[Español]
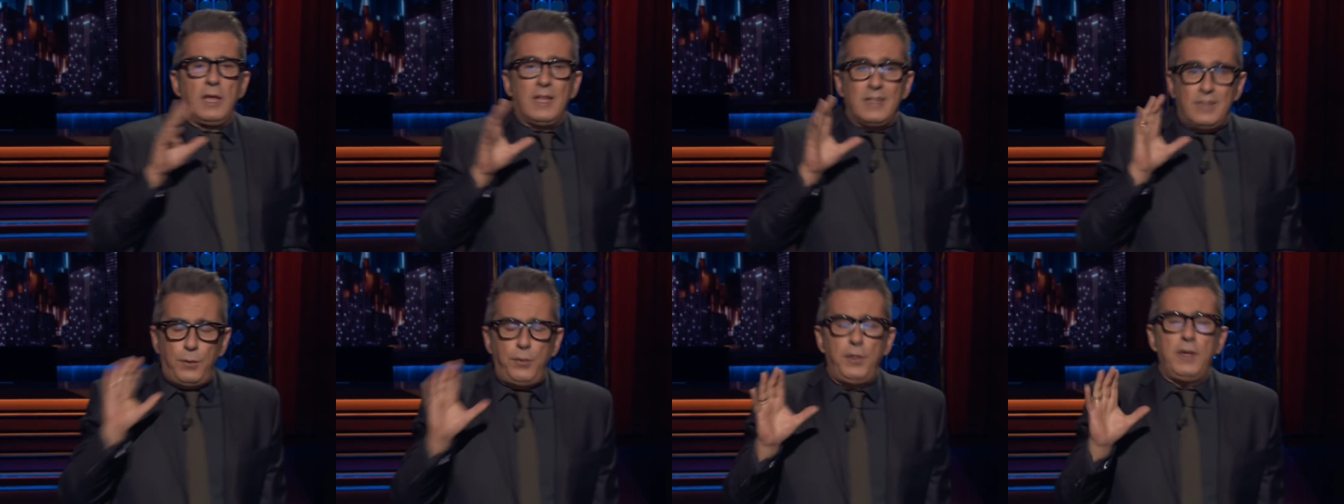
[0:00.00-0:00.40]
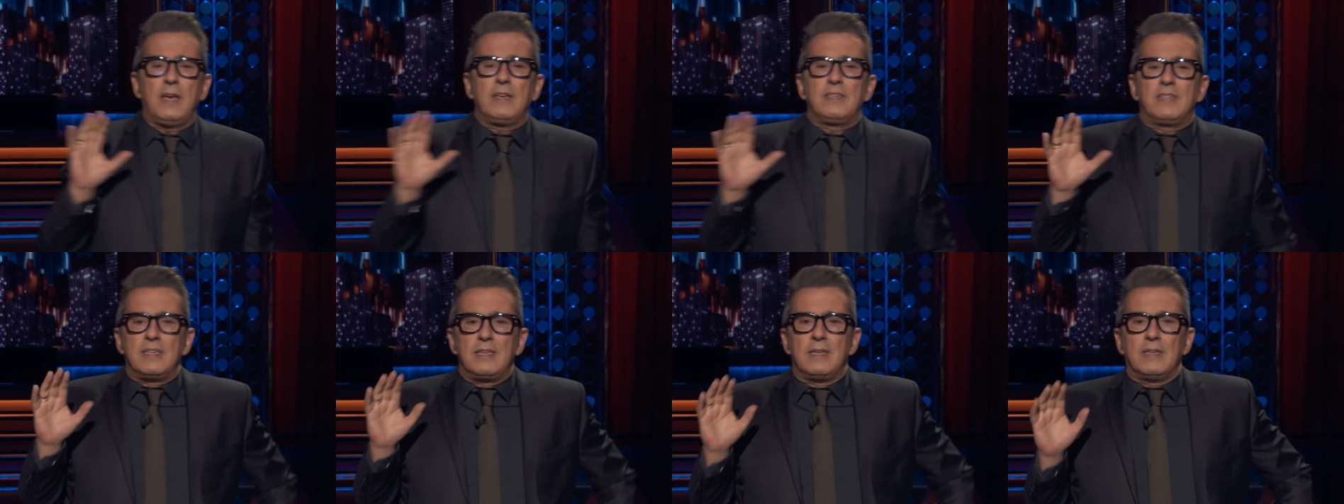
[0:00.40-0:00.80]
Dice que
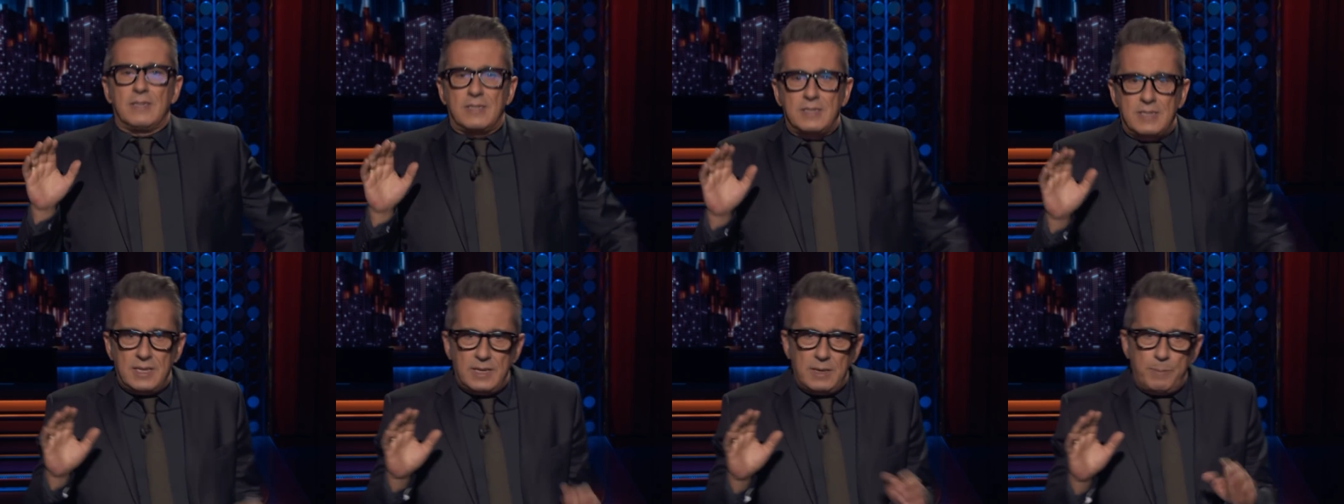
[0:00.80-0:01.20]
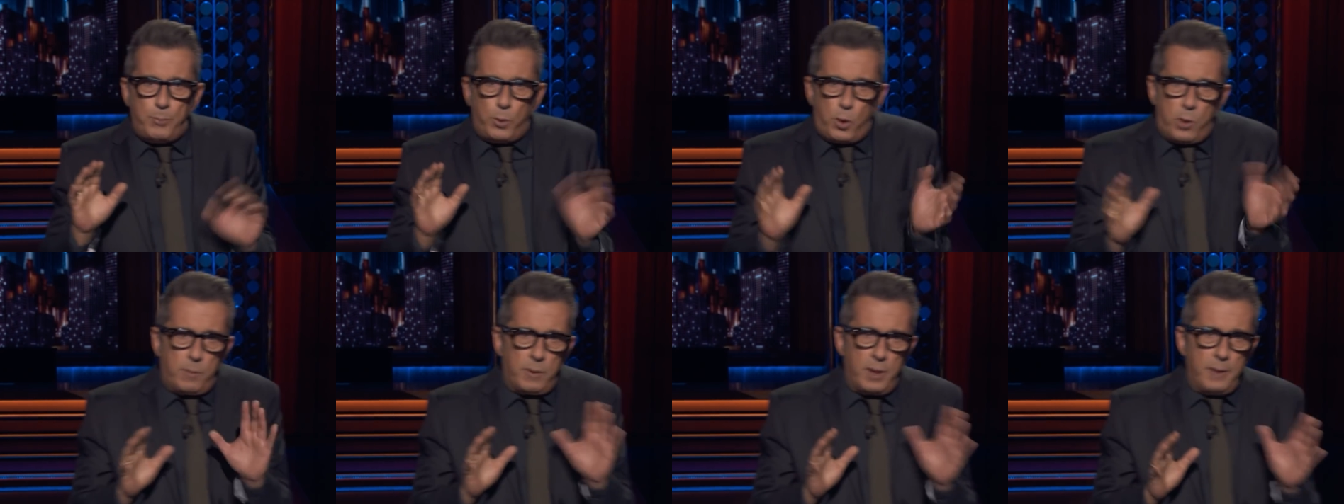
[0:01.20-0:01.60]
se,
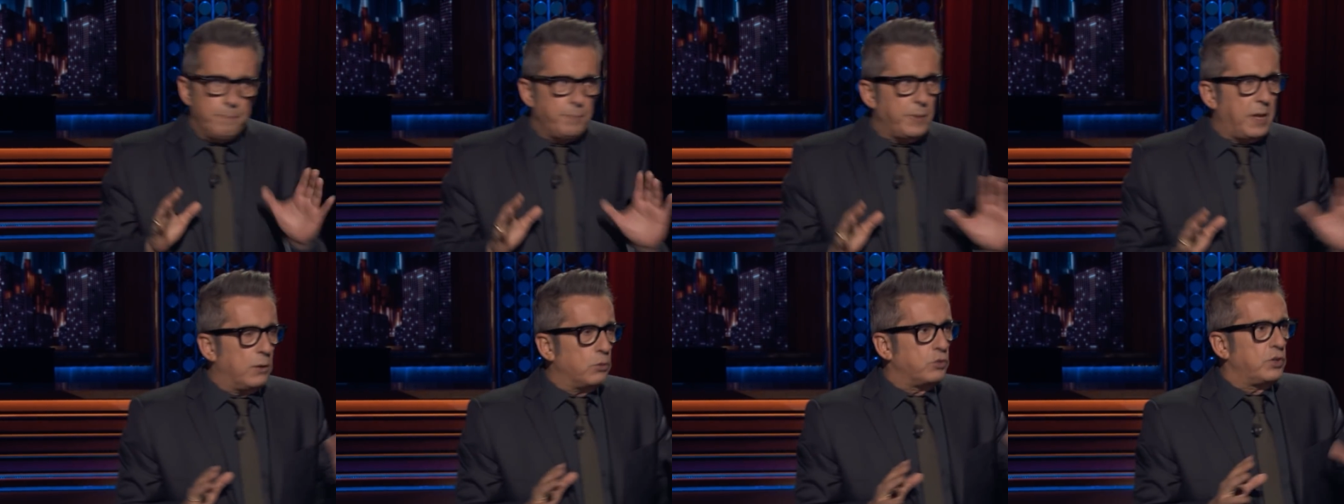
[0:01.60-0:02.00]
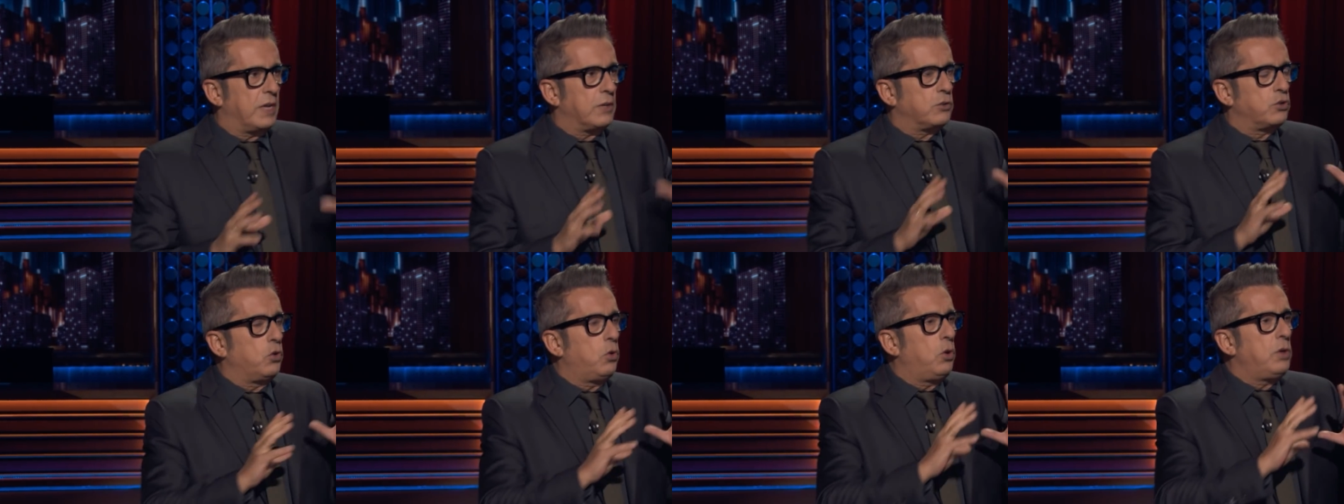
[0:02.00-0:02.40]
prueba, o sea,
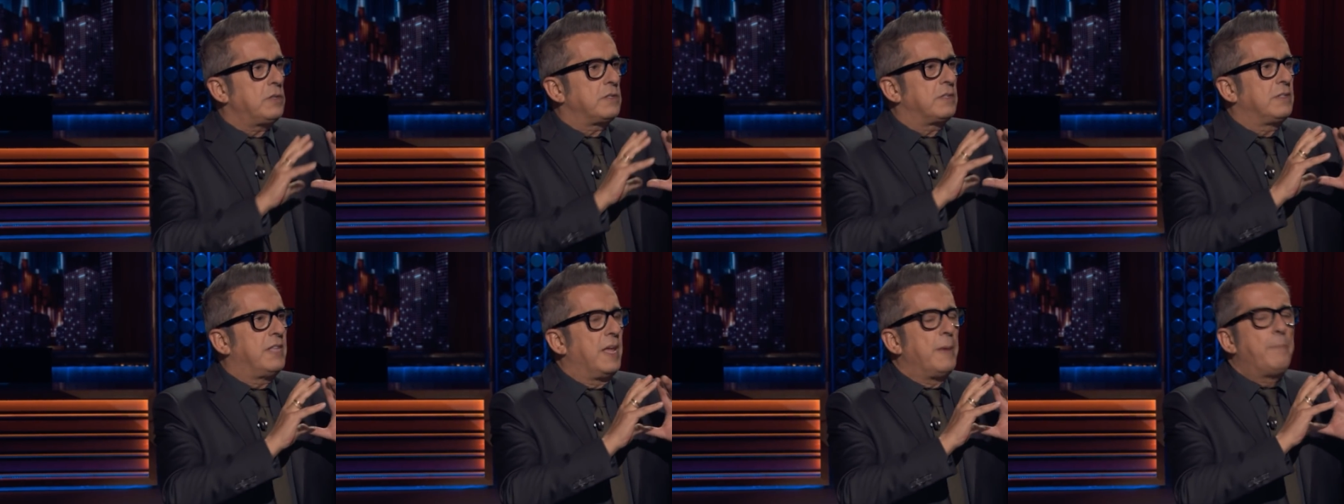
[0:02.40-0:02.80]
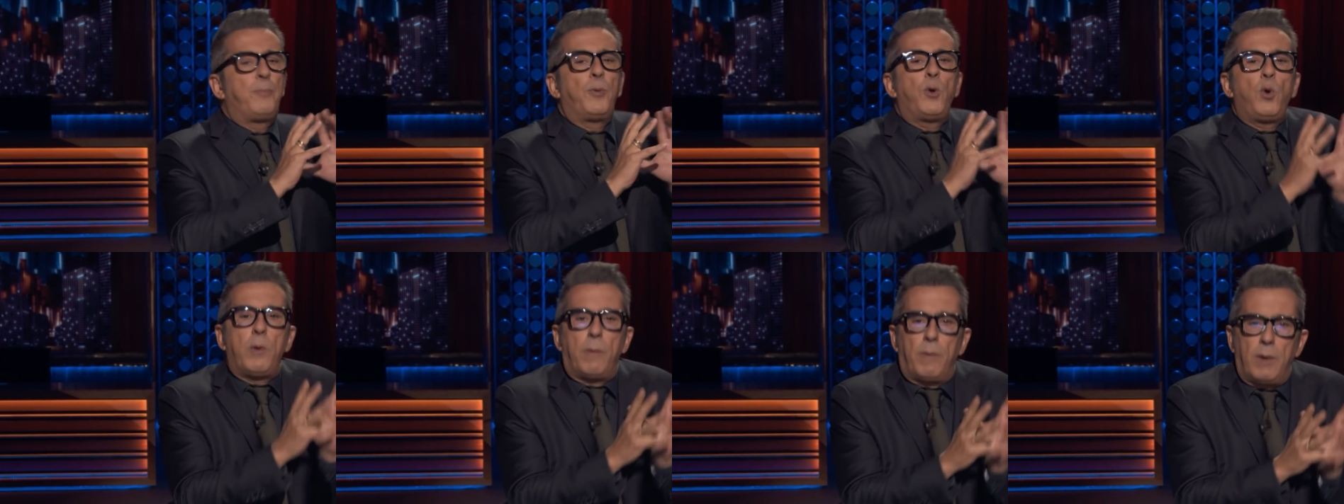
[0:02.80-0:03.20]
solo es de
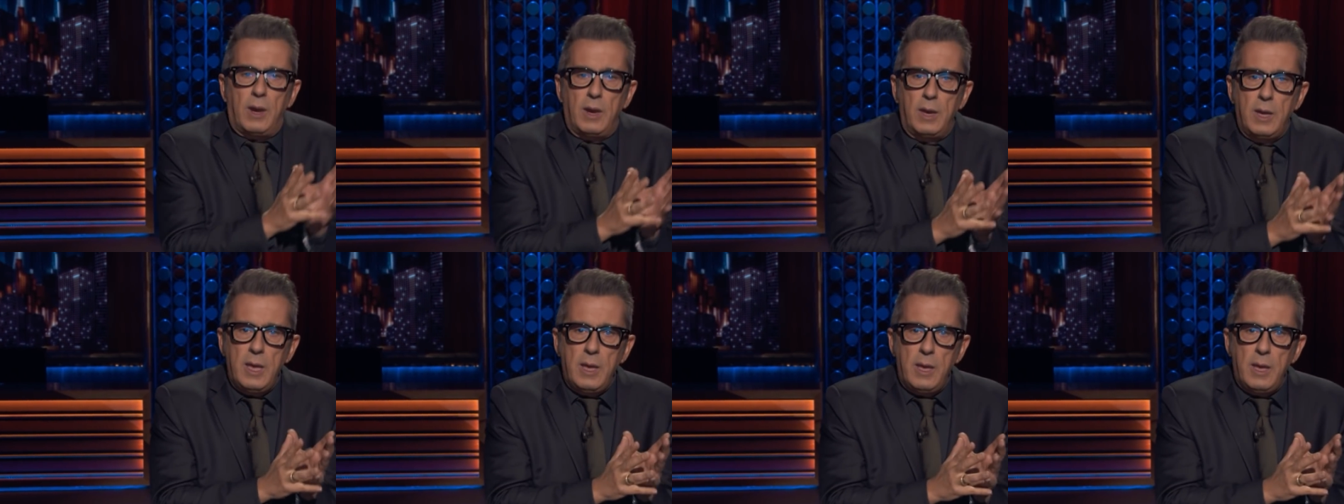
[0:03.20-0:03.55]
prueba,